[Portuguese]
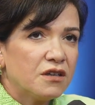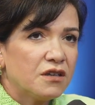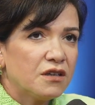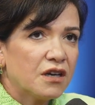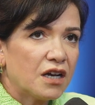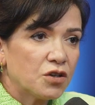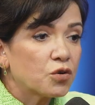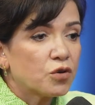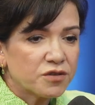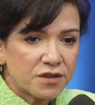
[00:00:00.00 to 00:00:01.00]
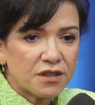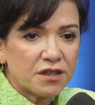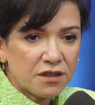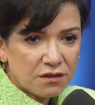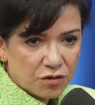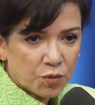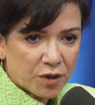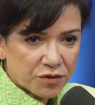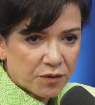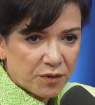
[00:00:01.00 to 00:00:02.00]
E aí eu consegui o
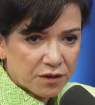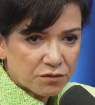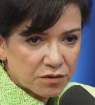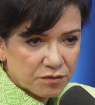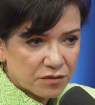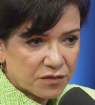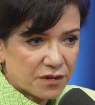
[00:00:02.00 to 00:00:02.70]
pautamento,